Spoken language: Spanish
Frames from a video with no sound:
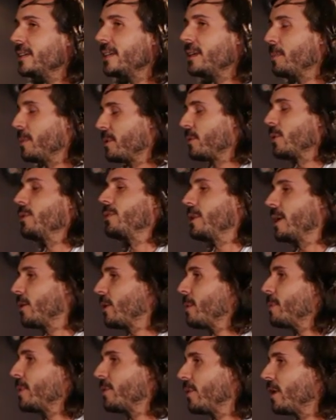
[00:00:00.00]
Y me considero
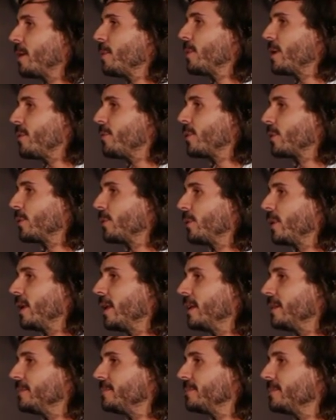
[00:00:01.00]
una persona muy
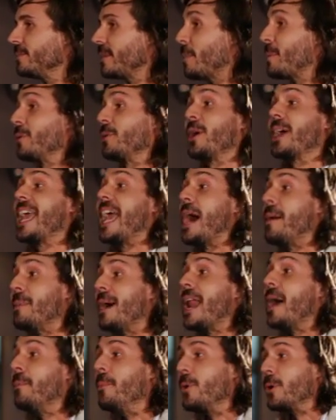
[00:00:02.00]
afortunada, una persona que ama
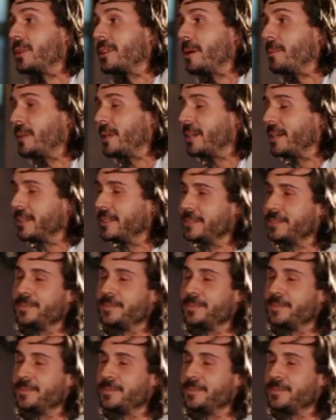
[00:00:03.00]
el amor también.